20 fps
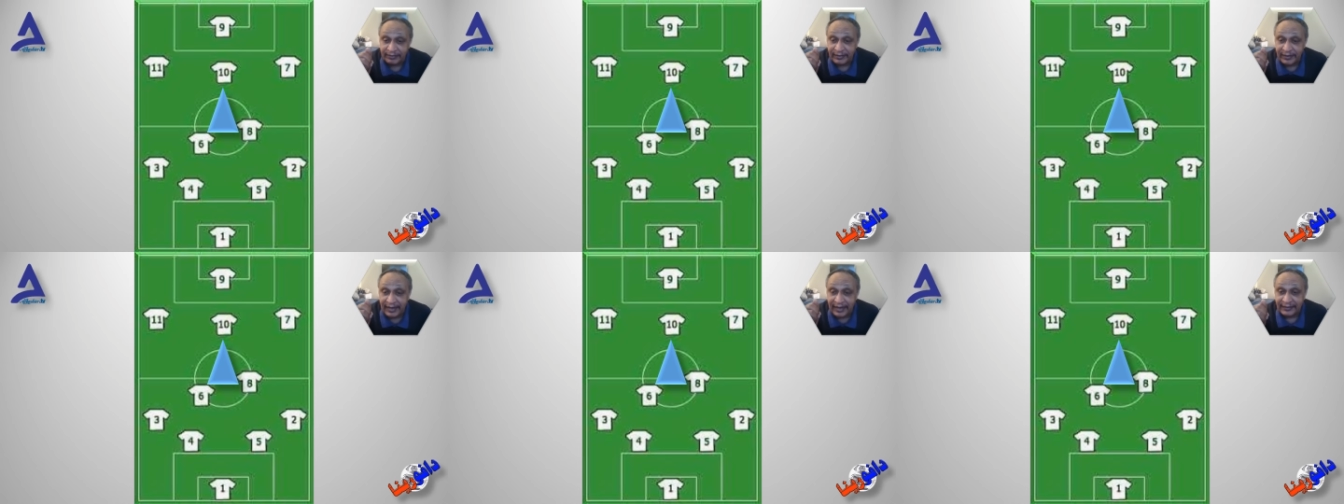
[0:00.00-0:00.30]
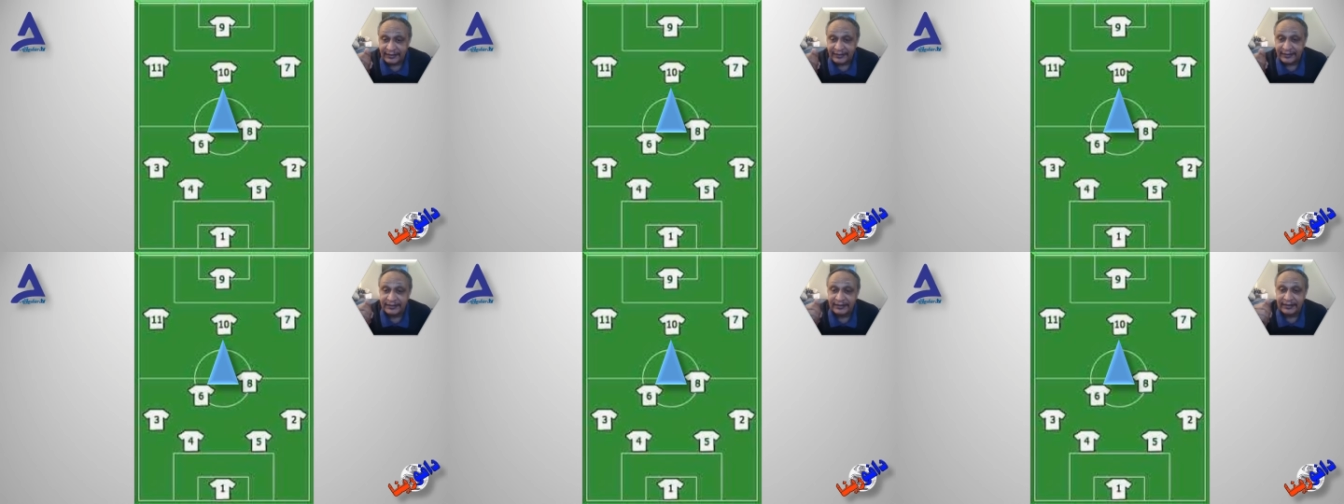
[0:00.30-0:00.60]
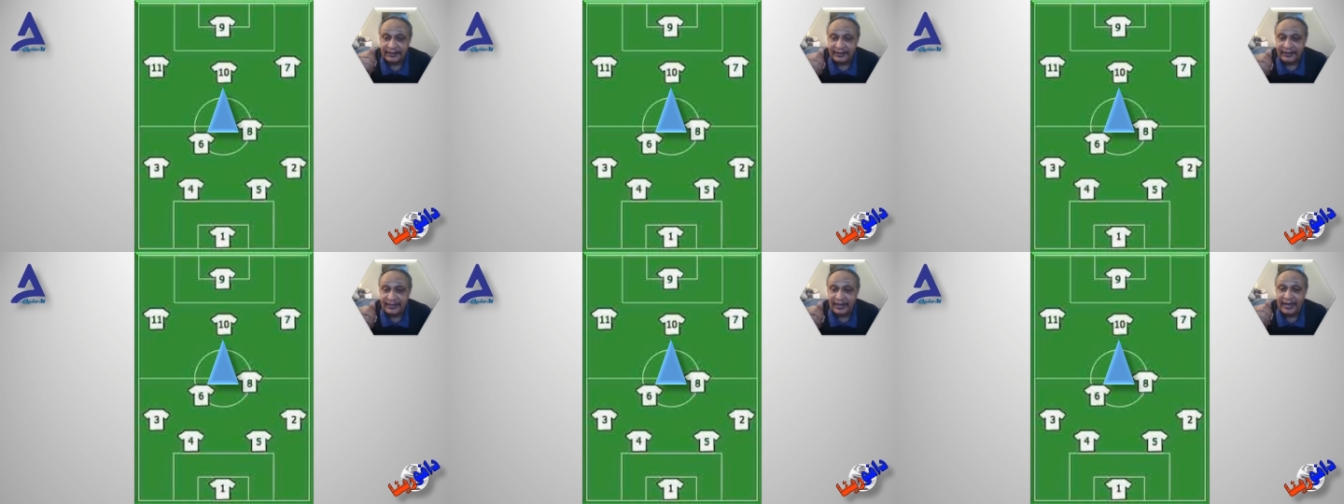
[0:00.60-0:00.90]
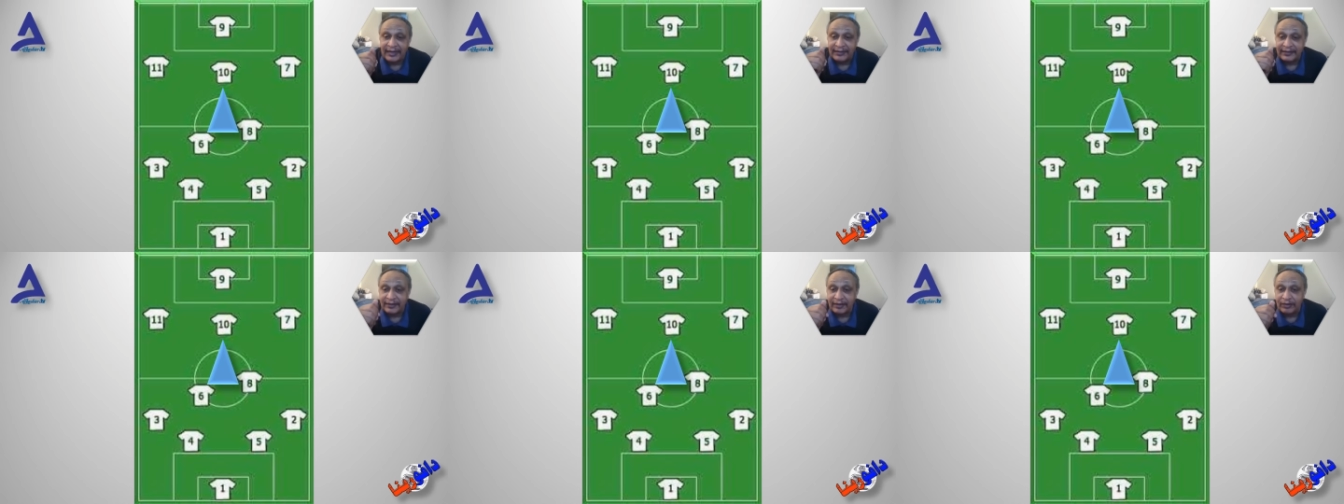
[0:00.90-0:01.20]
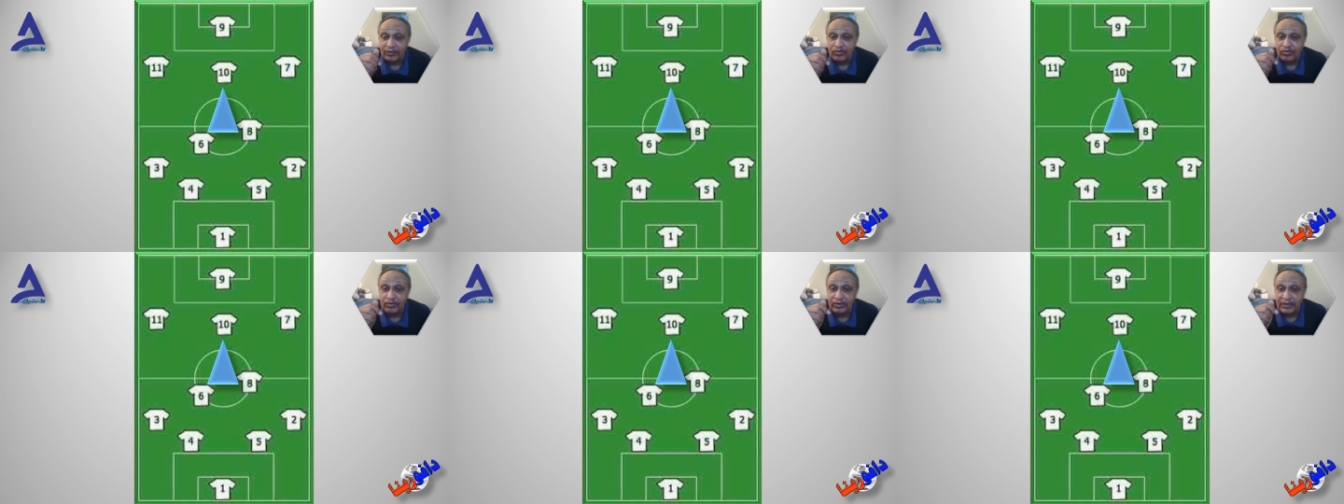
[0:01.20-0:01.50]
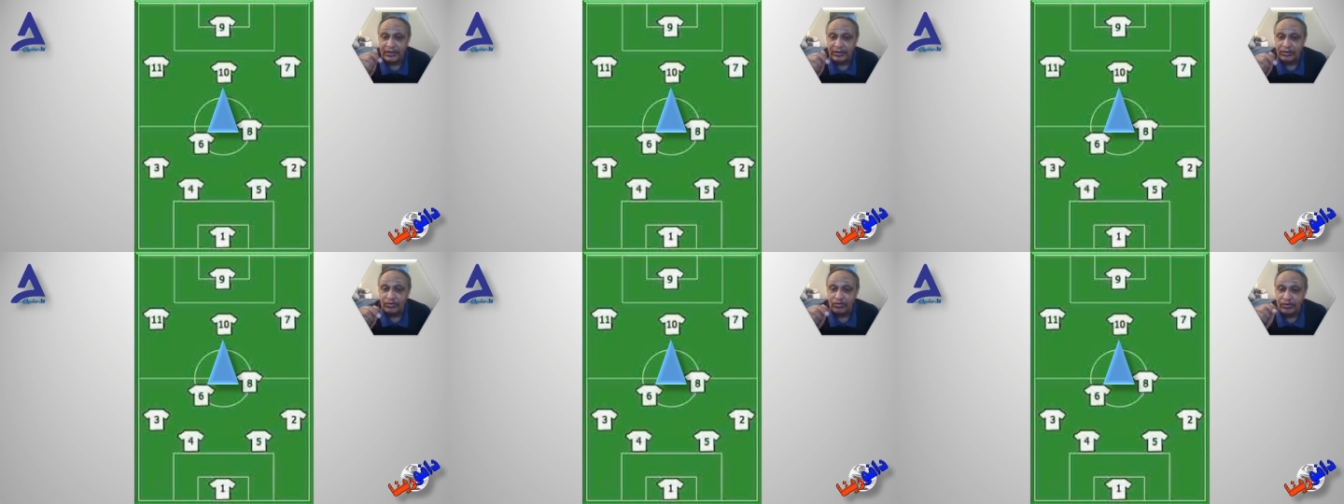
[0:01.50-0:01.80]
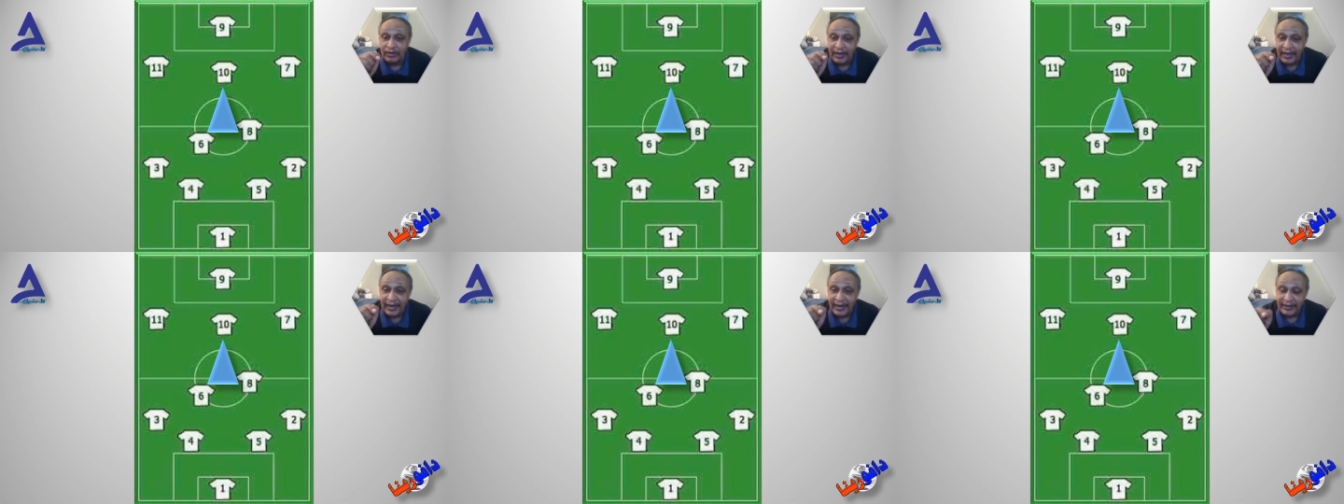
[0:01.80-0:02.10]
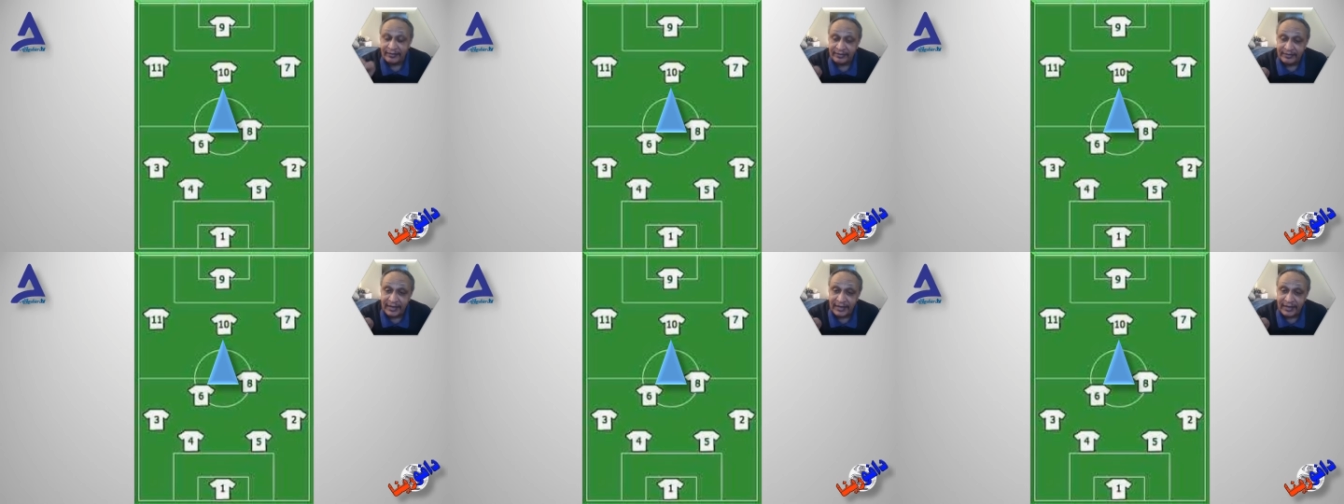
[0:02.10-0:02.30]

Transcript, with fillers: لا تستطيع أن تقول إنه اللاعب